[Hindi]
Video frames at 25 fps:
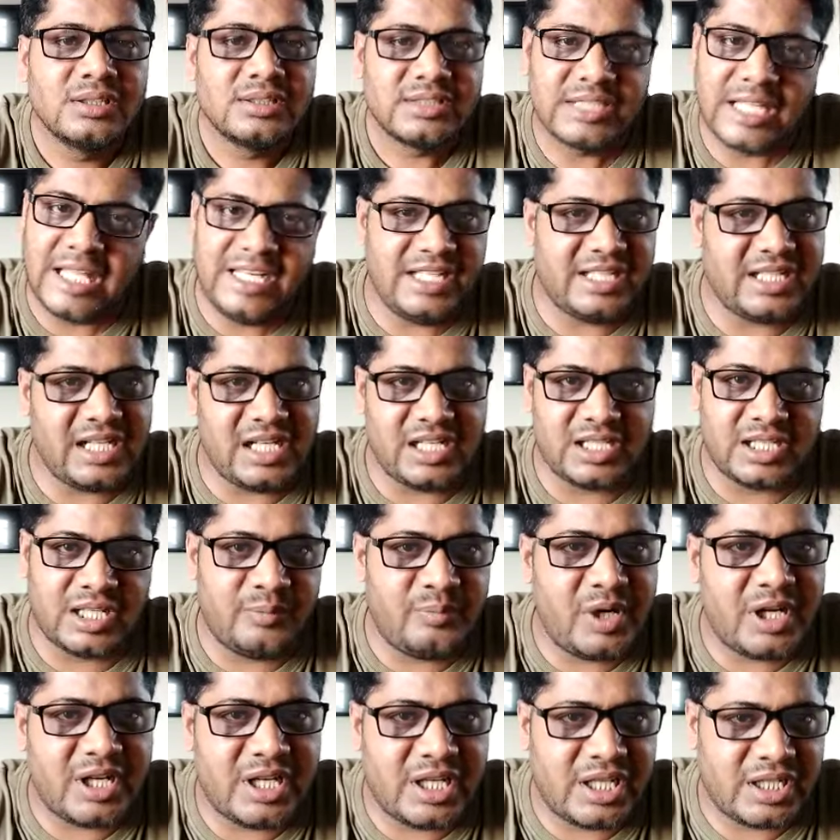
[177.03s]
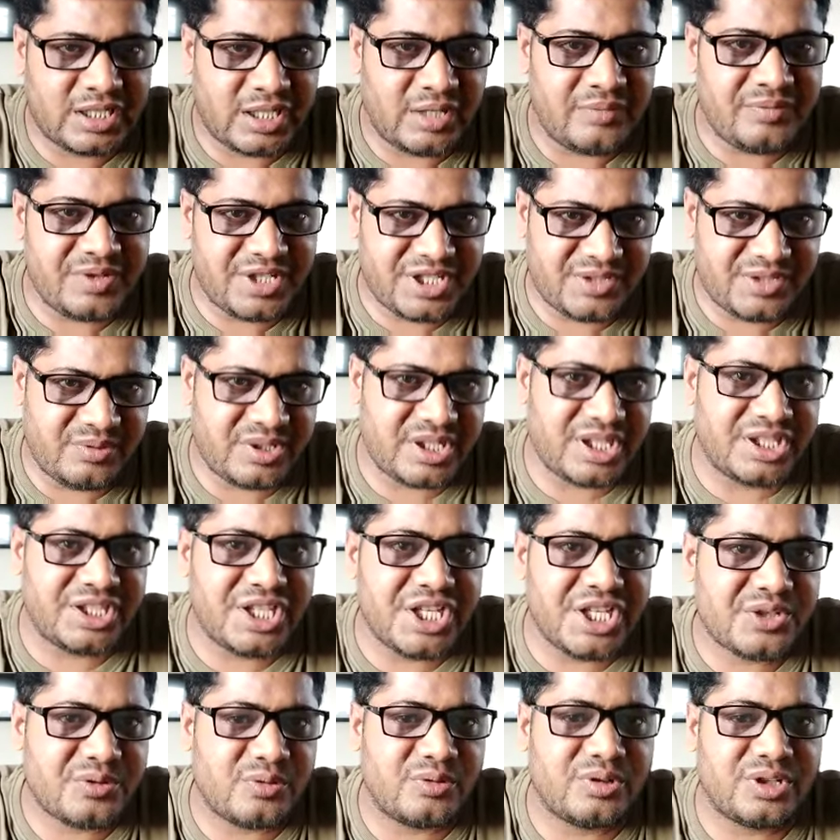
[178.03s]
तालिका के बगैर के विश्व के
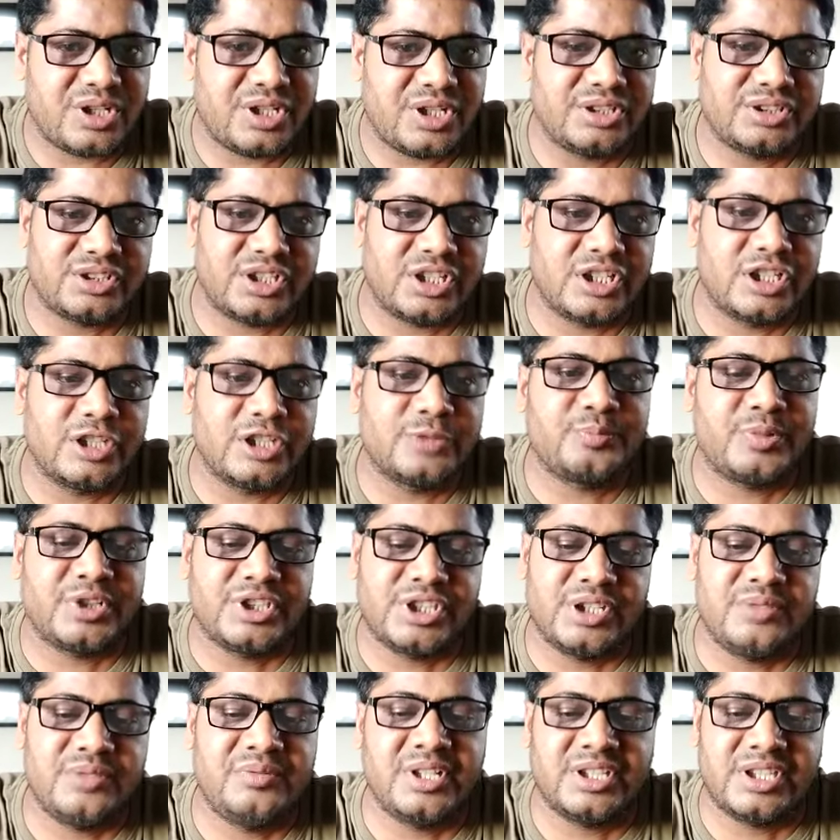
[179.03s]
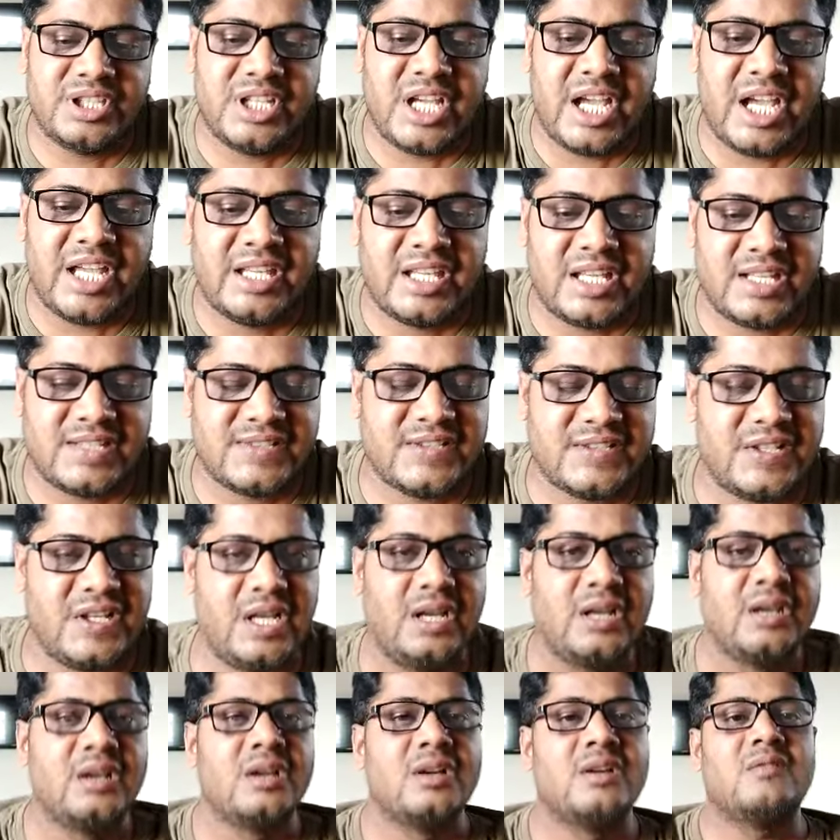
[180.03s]
देशों के अंतर्गत प्रति व्यक्ति आय कैसी
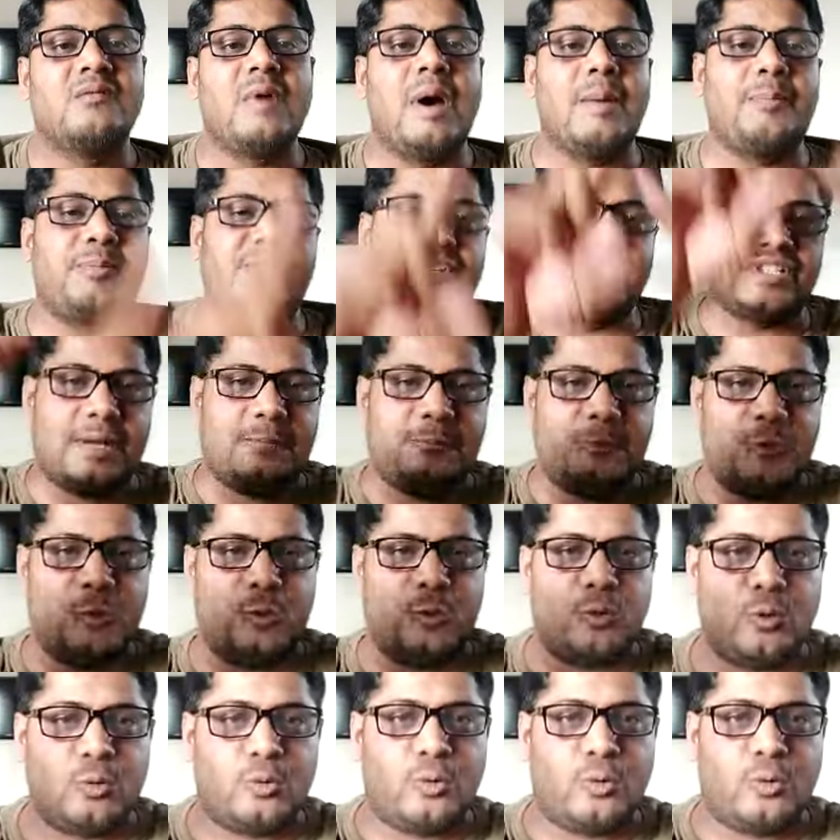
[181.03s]
है वापस आप लोगों